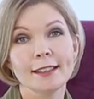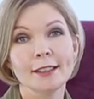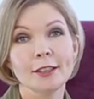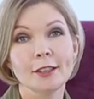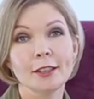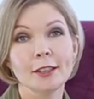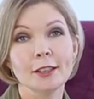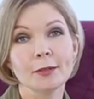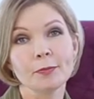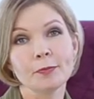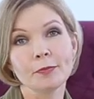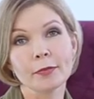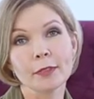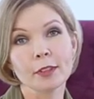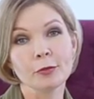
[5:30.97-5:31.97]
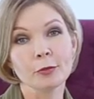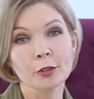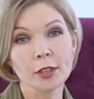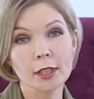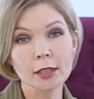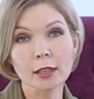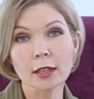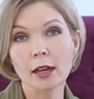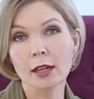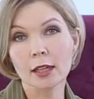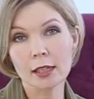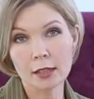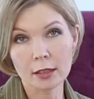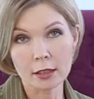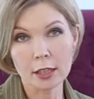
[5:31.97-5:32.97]
И вот это как
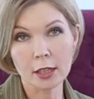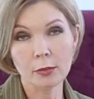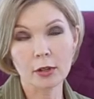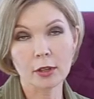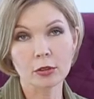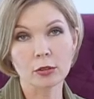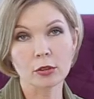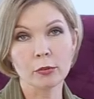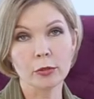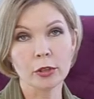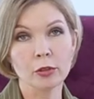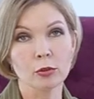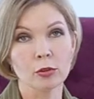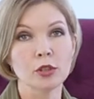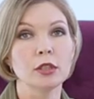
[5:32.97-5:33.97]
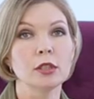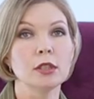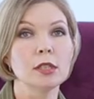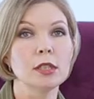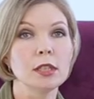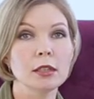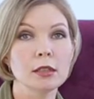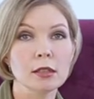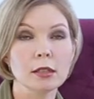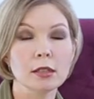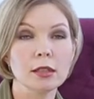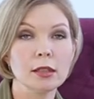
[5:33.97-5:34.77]
раз те темы, которые мне очень интересно